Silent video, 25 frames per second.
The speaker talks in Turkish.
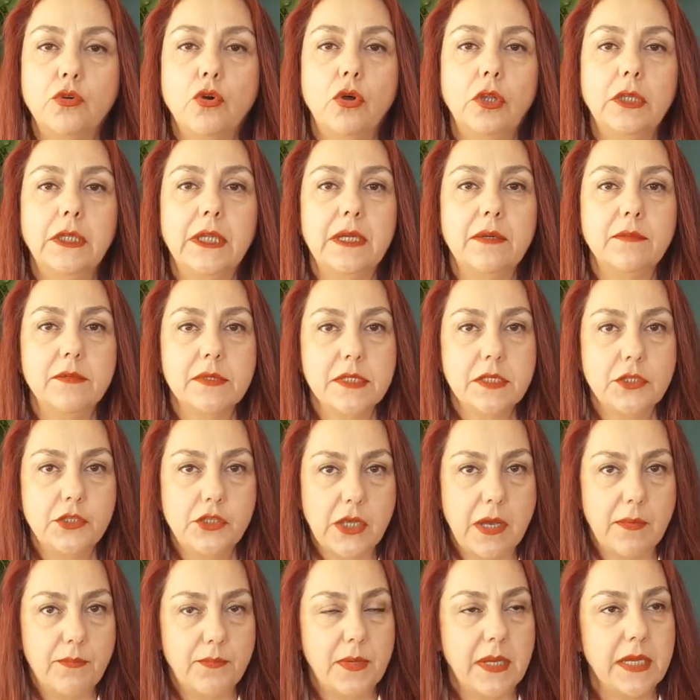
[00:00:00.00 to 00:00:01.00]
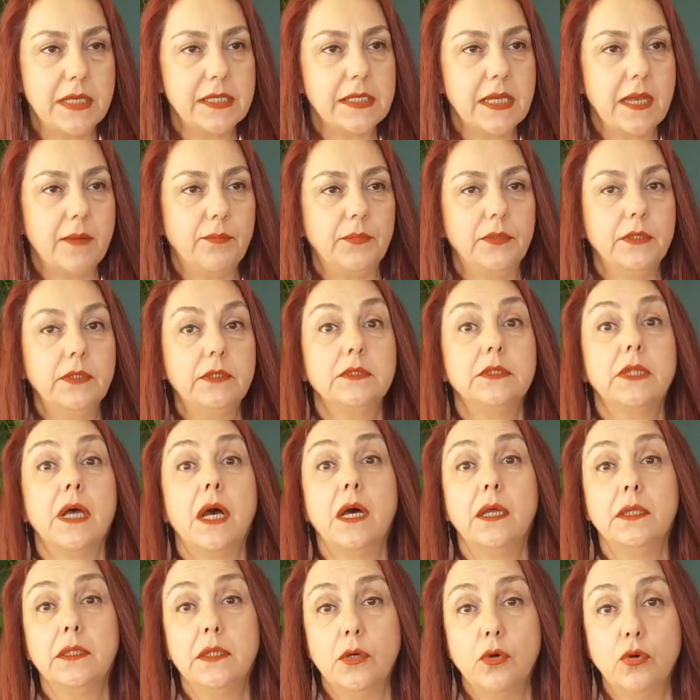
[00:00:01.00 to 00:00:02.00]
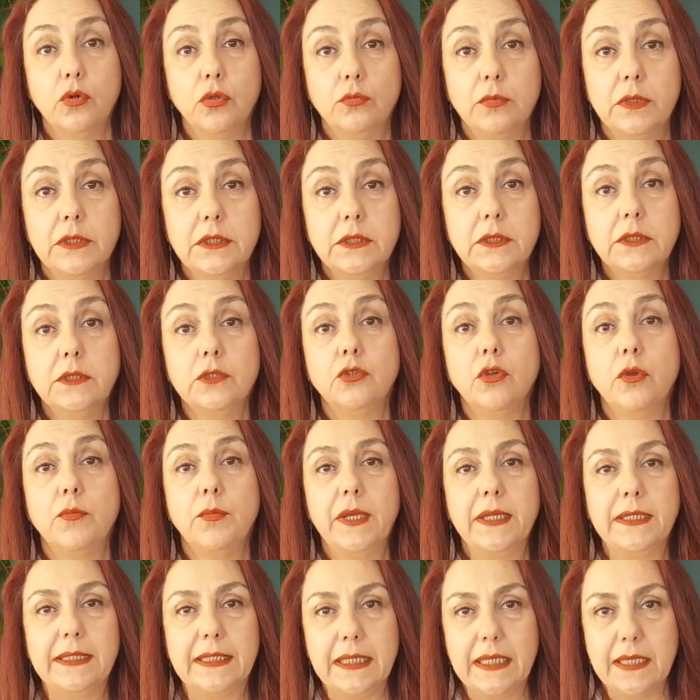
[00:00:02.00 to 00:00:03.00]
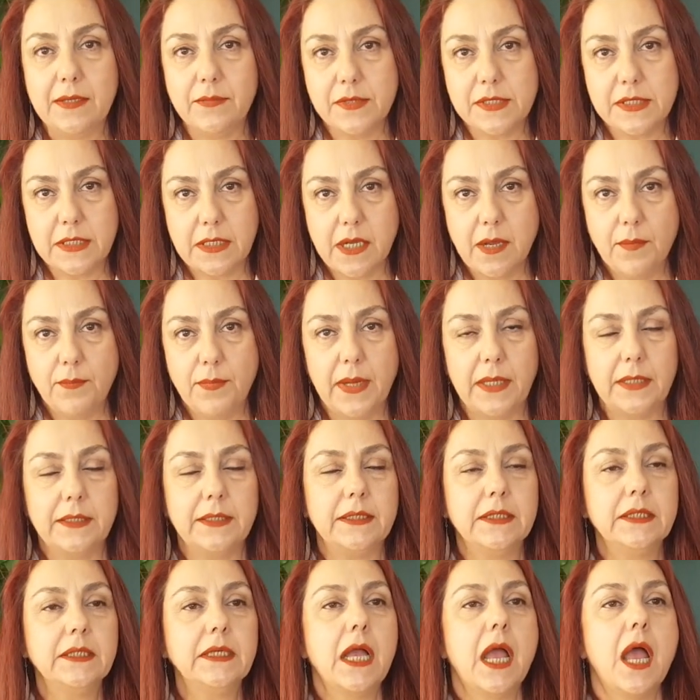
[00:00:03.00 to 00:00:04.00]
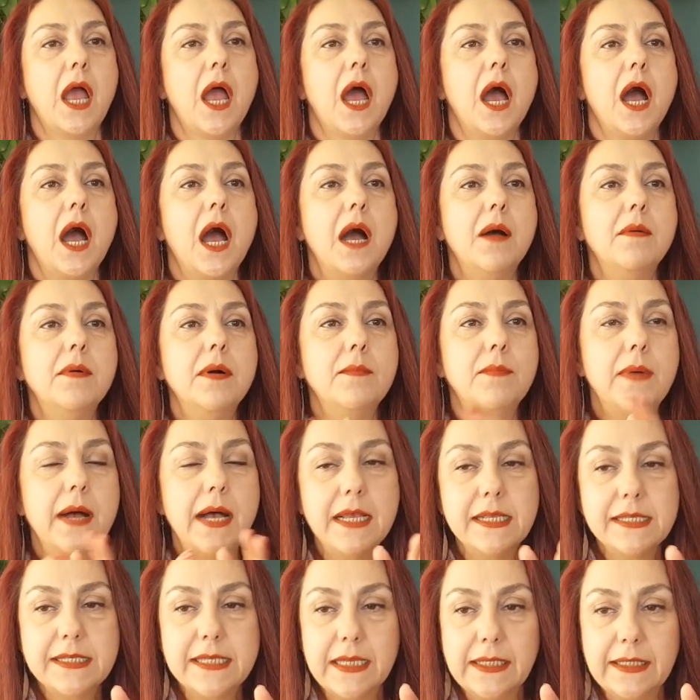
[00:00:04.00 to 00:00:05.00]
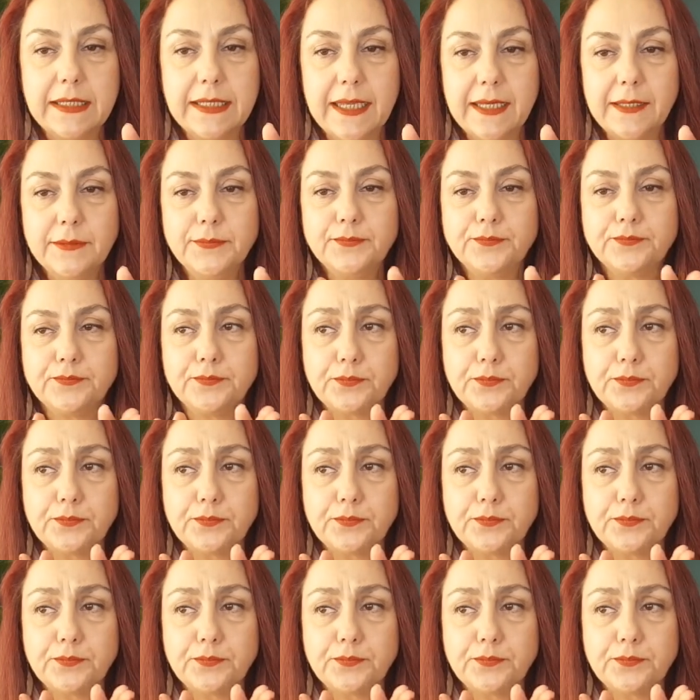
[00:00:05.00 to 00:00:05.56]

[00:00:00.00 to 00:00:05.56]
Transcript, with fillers: kollarımızı çapraz yaptık, daha da olmadı göbek deliğimizi kapattık. Ama bazen de